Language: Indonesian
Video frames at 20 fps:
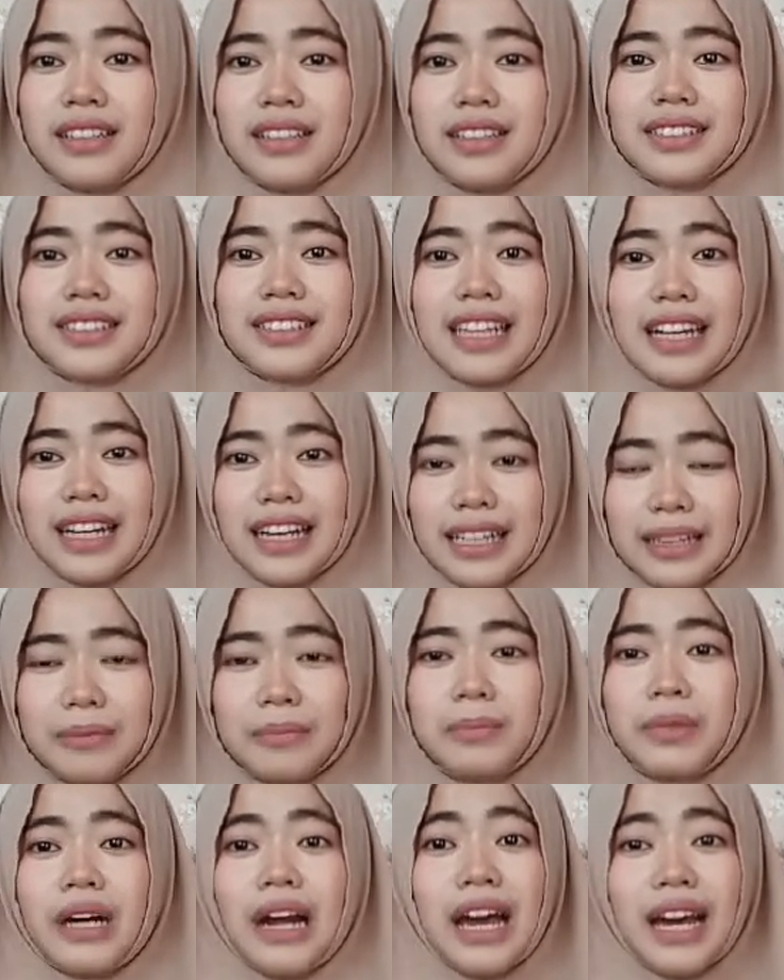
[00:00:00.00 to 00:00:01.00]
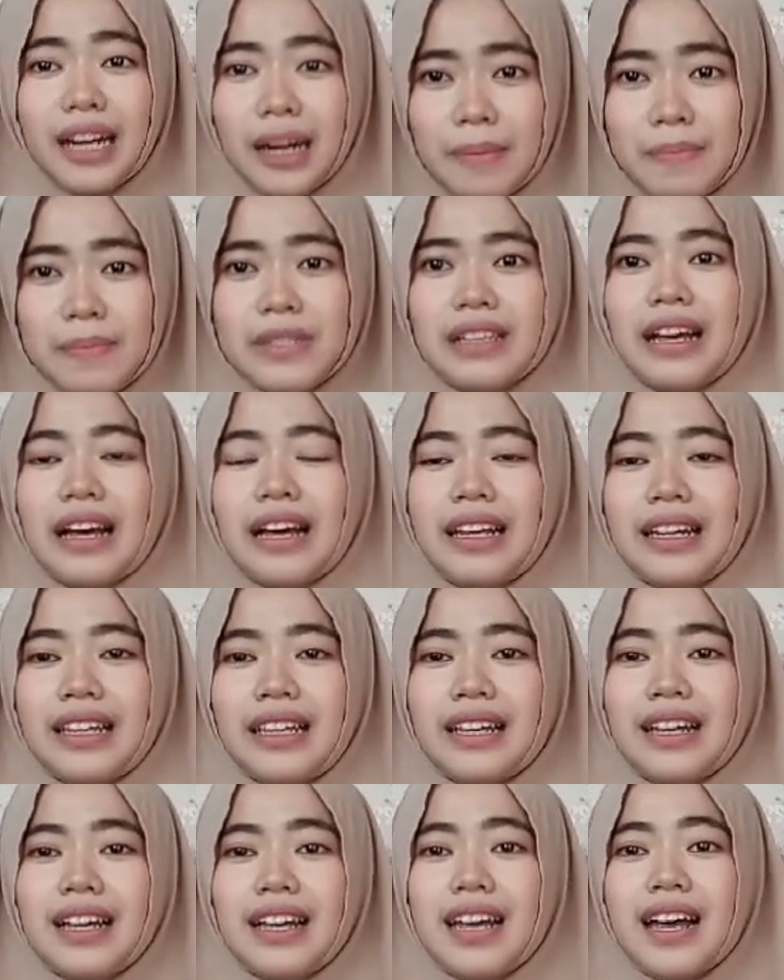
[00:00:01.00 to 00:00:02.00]
sangat berharap
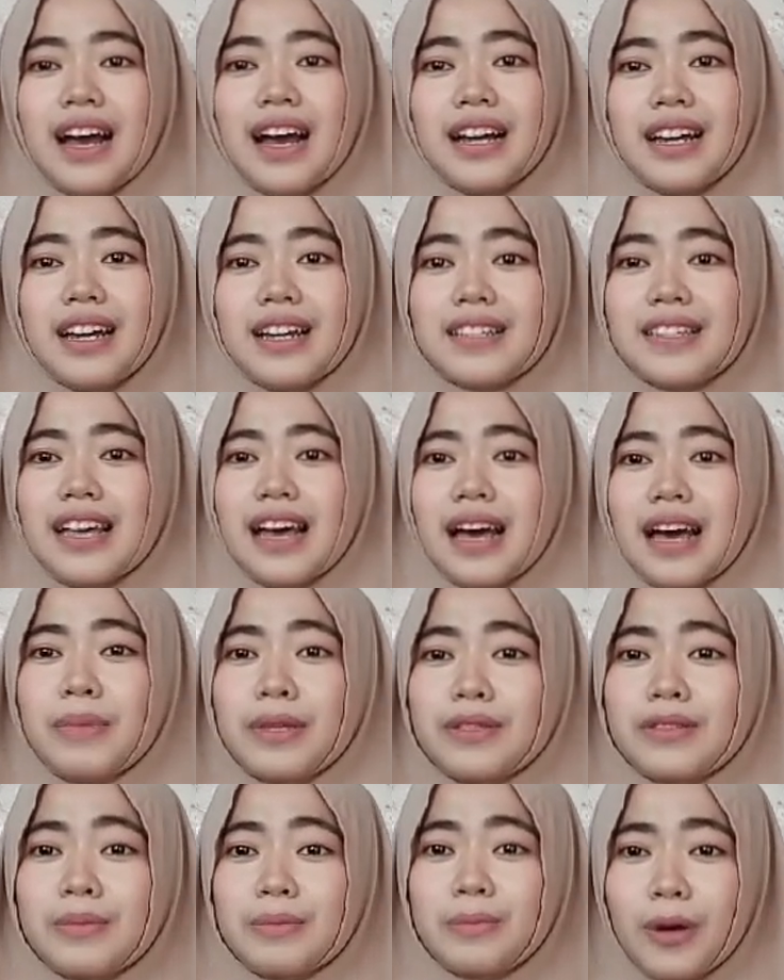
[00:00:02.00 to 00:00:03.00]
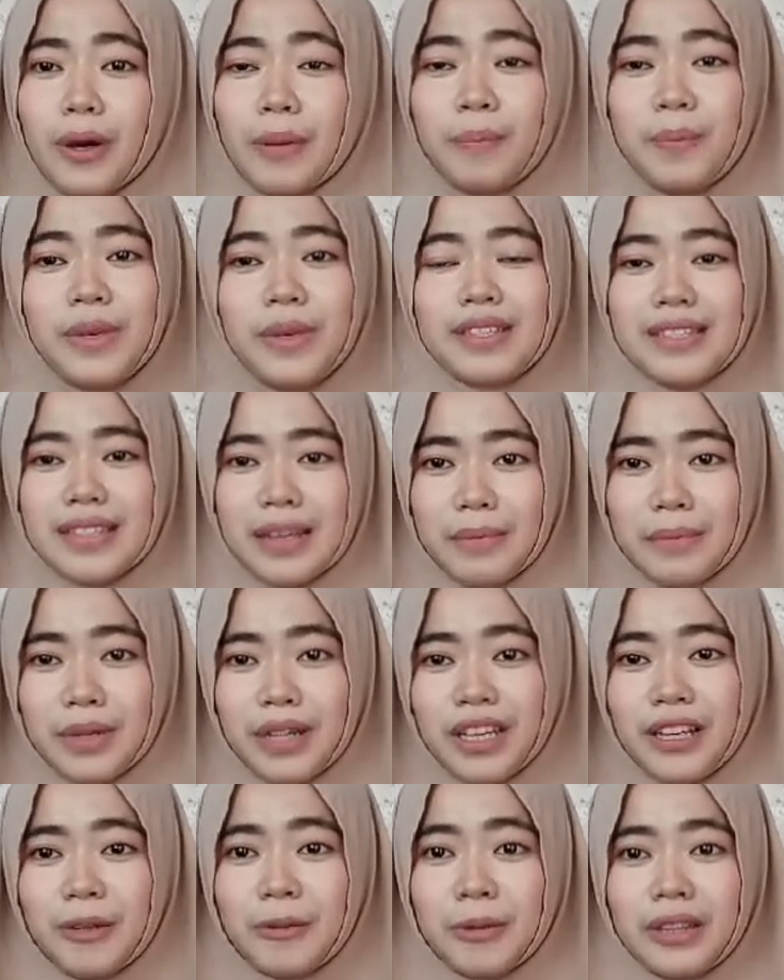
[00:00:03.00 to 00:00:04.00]
sekali agar sahabat semua bisa
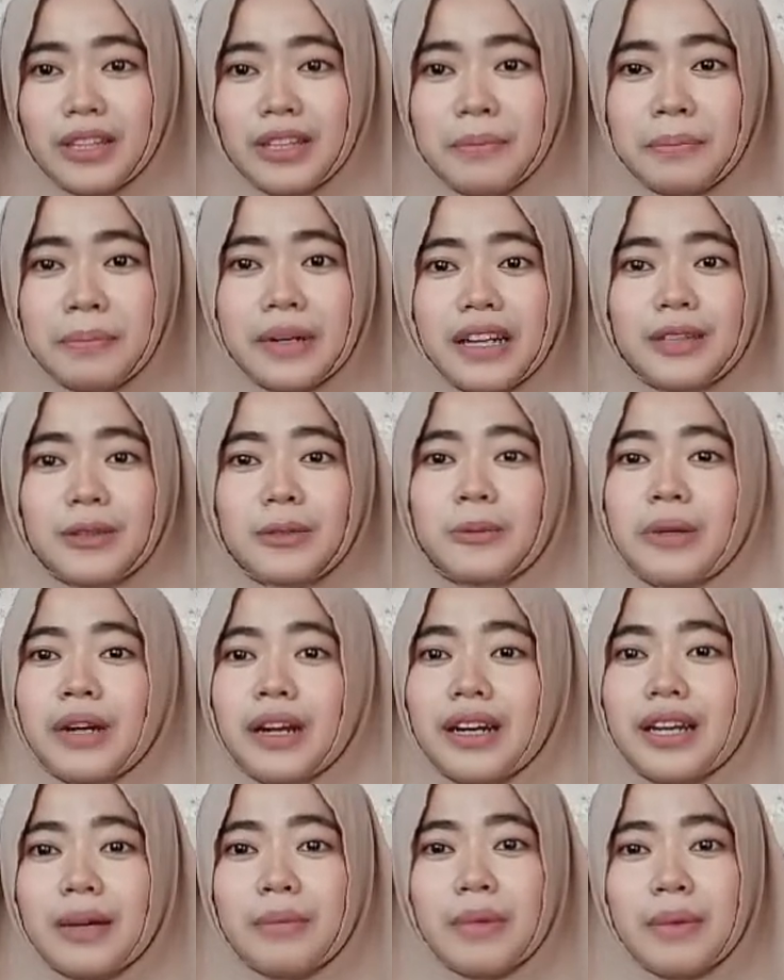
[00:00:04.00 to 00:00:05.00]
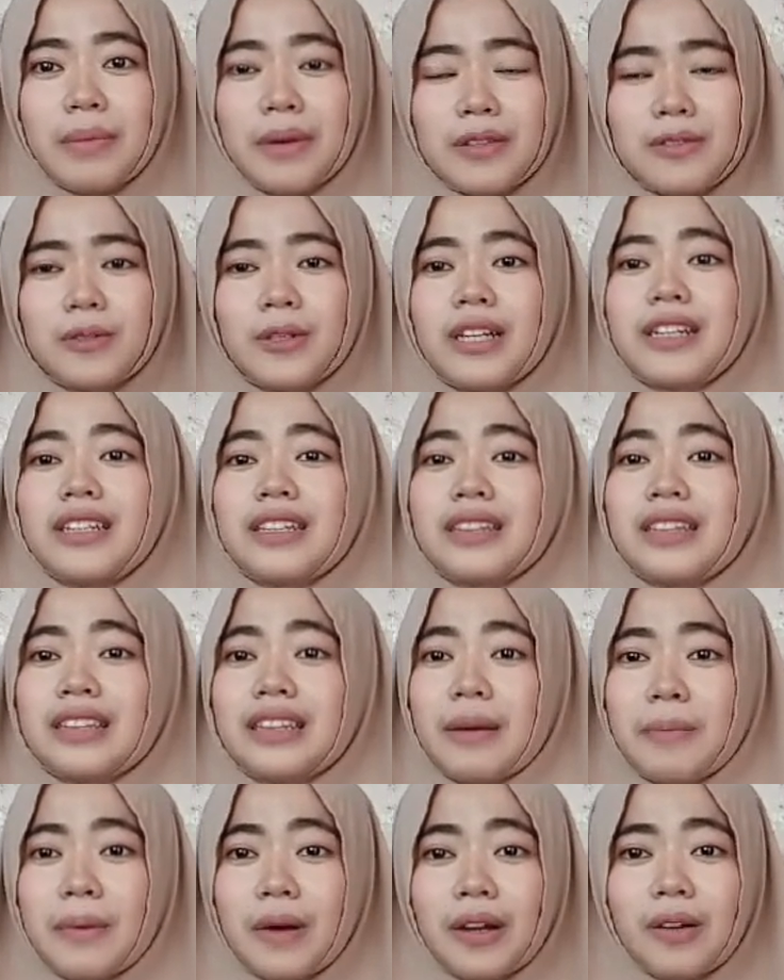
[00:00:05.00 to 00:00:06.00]
mengikuti peraturan yang memang sudah
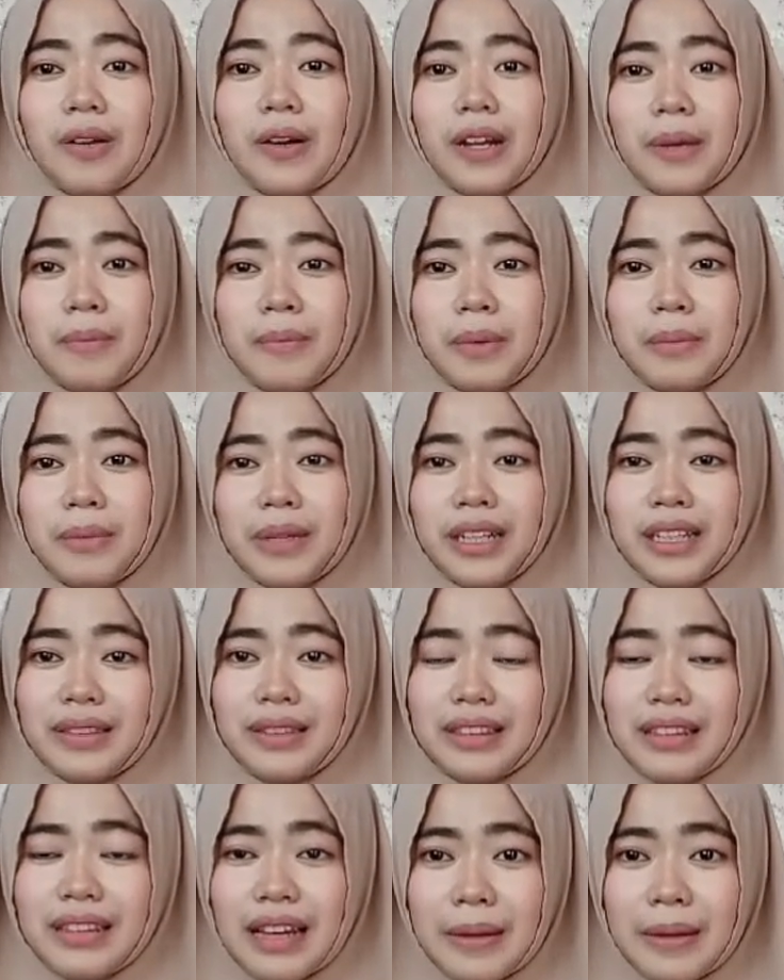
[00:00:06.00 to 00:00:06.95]
ditetapkan oleh pemerintah